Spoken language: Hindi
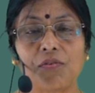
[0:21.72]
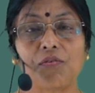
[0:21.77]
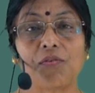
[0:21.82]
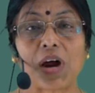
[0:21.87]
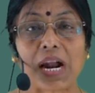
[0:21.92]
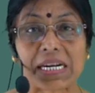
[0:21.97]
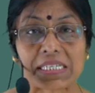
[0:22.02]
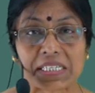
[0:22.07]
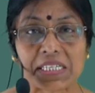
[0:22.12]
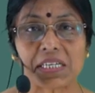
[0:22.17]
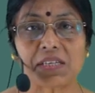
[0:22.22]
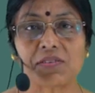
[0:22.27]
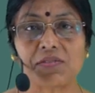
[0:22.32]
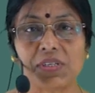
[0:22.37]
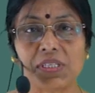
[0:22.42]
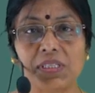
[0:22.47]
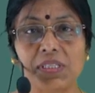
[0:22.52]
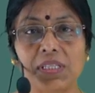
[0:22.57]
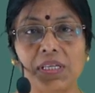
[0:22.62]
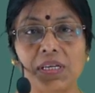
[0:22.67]
वार्षिक
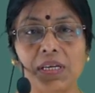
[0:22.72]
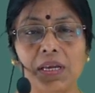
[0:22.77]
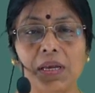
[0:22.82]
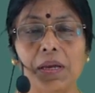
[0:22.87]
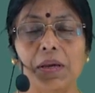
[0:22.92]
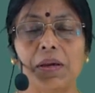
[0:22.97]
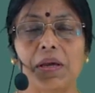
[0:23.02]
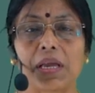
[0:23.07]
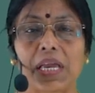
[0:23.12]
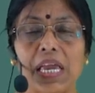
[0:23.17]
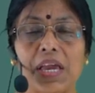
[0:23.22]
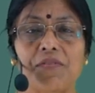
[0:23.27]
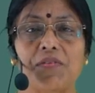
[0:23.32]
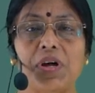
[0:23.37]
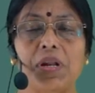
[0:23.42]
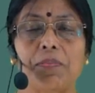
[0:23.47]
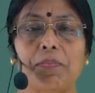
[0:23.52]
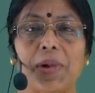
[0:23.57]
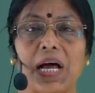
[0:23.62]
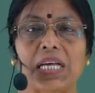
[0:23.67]
वृद्धि
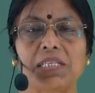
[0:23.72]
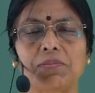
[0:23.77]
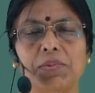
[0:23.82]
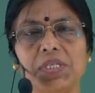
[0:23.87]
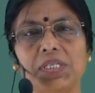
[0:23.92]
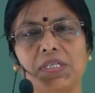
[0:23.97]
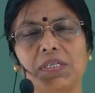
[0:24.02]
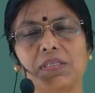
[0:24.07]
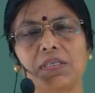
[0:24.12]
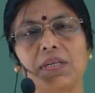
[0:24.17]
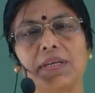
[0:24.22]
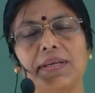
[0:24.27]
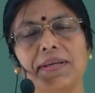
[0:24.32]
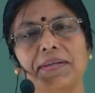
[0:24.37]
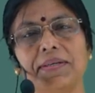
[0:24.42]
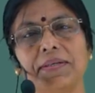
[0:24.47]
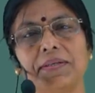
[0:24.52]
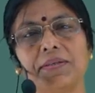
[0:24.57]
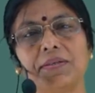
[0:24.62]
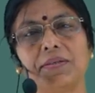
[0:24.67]
केवल पाँच प्रतिशत
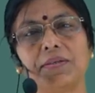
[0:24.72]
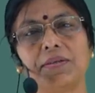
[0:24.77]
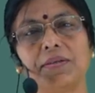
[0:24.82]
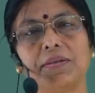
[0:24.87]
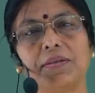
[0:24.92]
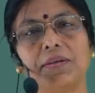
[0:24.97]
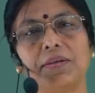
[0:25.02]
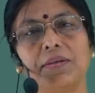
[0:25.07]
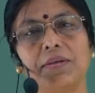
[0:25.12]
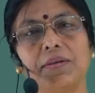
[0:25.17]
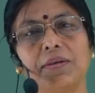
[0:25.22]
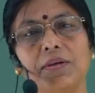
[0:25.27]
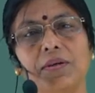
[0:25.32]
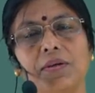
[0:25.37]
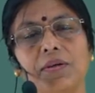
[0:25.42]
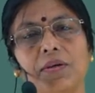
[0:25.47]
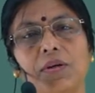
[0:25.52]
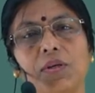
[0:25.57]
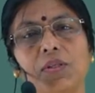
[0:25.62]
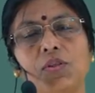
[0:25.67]
रही
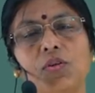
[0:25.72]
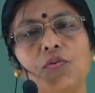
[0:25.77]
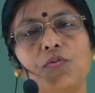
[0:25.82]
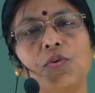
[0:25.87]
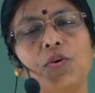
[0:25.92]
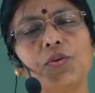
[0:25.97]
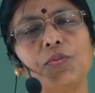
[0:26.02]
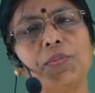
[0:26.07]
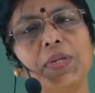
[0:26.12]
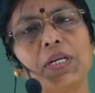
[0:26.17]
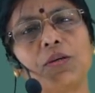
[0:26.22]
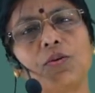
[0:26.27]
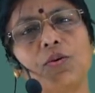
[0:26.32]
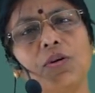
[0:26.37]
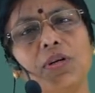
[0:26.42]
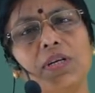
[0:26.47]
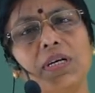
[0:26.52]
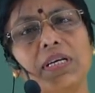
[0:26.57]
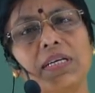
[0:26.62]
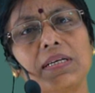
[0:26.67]
तो वो
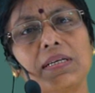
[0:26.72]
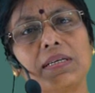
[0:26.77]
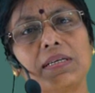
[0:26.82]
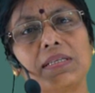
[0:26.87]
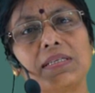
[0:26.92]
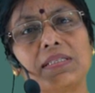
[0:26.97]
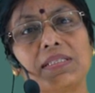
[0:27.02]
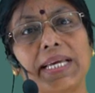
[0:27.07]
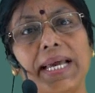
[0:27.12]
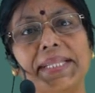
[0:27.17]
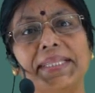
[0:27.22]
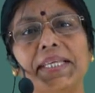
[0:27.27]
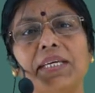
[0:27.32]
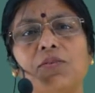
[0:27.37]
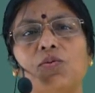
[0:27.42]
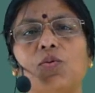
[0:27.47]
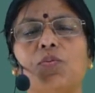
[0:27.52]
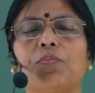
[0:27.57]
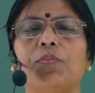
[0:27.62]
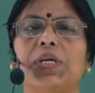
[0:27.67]
बिल्कुल
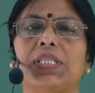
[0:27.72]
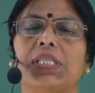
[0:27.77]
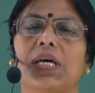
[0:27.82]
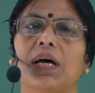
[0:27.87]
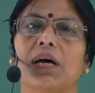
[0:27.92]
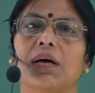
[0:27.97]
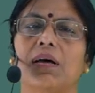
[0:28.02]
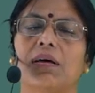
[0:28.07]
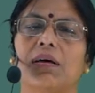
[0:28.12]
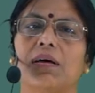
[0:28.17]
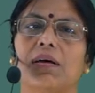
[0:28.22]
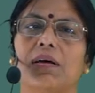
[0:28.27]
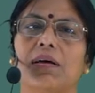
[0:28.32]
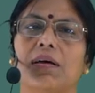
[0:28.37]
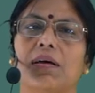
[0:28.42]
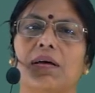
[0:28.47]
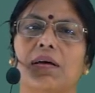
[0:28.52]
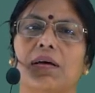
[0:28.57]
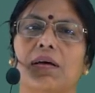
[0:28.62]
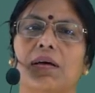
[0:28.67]
स्थैतिक रूप में था
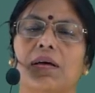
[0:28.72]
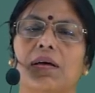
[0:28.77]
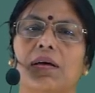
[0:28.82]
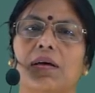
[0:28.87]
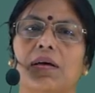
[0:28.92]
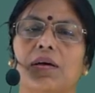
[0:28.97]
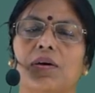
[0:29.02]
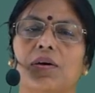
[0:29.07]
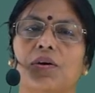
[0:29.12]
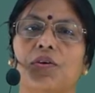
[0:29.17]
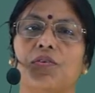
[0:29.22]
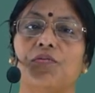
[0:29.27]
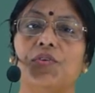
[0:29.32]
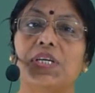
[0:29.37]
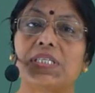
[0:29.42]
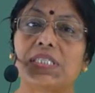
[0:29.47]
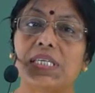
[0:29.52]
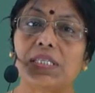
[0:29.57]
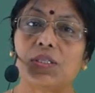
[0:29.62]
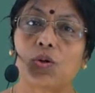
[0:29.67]

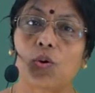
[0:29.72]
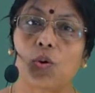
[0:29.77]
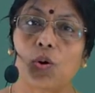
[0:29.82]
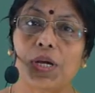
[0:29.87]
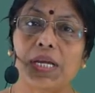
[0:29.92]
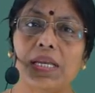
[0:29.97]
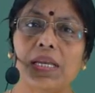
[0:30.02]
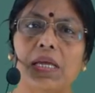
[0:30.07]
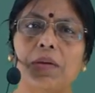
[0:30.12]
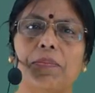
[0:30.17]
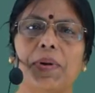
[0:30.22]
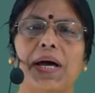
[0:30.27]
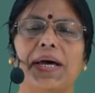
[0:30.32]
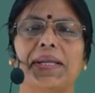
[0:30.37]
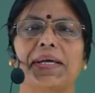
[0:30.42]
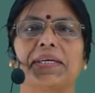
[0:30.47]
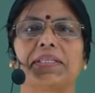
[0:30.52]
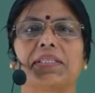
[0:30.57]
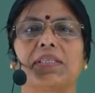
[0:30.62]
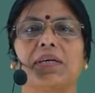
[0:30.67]
विकसित हो ही नहीं पा
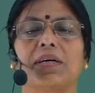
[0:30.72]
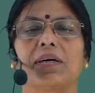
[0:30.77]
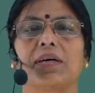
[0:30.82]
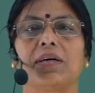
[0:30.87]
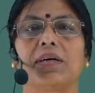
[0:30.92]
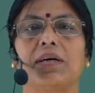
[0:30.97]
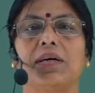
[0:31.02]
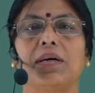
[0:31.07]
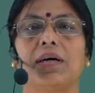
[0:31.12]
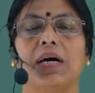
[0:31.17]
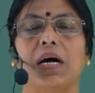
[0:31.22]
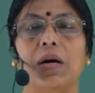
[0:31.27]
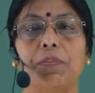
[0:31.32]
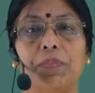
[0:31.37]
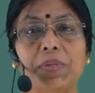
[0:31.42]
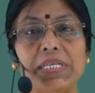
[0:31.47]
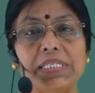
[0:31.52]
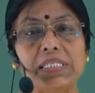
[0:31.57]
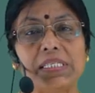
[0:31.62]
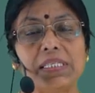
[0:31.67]
रहा था
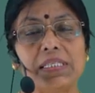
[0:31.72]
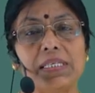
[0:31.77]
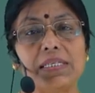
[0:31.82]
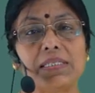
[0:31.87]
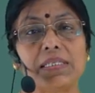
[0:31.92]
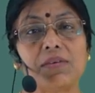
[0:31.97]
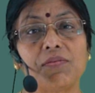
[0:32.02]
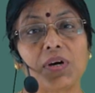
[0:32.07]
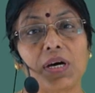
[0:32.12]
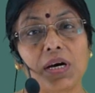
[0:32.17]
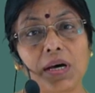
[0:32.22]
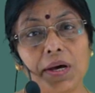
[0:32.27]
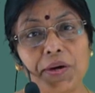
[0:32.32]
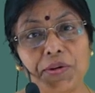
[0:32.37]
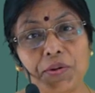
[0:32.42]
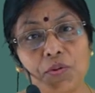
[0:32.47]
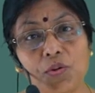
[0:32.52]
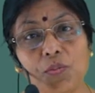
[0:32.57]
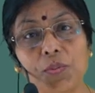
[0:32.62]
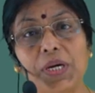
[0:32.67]
अपनी स्थिति से वह
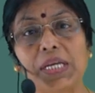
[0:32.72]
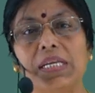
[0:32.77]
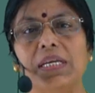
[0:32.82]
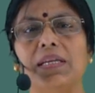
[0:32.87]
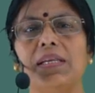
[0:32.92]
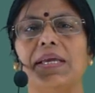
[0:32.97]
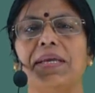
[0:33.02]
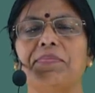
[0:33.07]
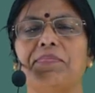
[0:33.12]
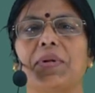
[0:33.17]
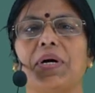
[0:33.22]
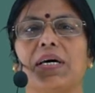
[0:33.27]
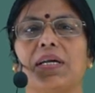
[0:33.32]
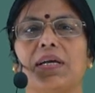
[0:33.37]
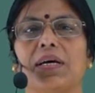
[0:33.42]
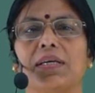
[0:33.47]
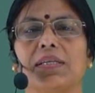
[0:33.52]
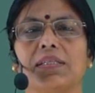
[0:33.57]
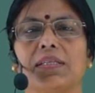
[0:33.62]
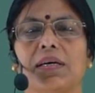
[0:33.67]
उबर ही नहीं पा
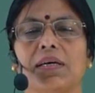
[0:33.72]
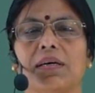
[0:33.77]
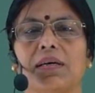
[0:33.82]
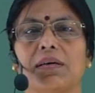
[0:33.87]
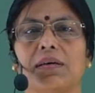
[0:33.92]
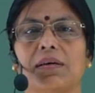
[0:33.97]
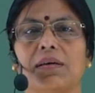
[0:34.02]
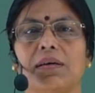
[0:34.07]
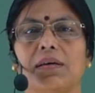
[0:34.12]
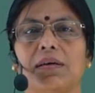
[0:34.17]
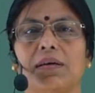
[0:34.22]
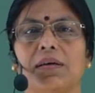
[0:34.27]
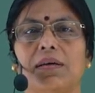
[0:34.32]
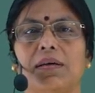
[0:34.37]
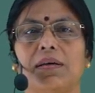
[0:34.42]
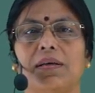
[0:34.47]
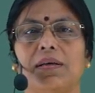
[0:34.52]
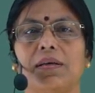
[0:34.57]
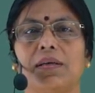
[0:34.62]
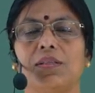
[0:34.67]
रहा था
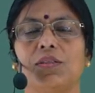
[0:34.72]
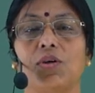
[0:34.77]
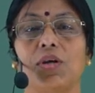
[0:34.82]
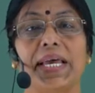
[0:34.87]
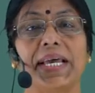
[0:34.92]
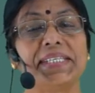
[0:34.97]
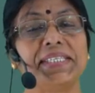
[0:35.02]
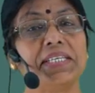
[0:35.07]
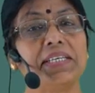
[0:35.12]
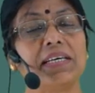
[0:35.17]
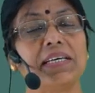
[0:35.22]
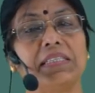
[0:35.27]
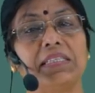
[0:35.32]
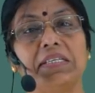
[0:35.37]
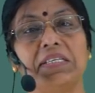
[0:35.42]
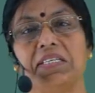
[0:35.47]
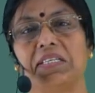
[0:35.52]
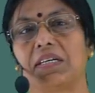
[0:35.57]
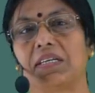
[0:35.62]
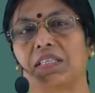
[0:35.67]
तो ऐसी
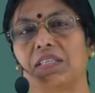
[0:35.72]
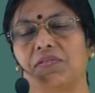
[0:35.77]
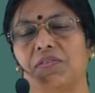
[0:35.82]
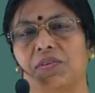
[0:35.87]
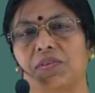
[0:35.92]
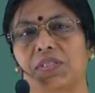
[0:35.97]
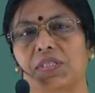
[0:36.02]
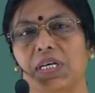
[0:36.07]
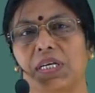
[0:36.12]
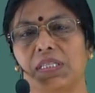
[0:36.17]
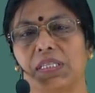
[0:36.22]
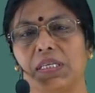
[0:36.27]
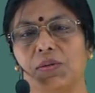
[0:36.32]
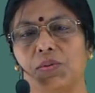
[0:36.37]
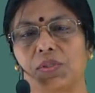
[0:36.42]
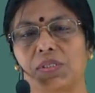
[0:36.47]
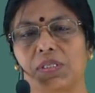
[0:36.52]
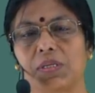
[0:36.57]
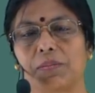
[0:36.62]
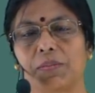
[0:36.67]
गतिहीन अर्थव्यवस्था थी
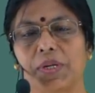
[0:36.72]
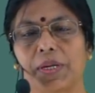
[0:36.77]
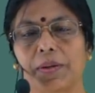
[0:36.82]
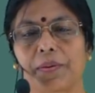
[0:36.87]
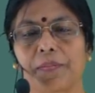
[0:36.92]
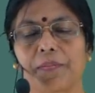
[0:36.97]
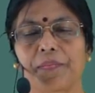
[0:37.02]
उस समय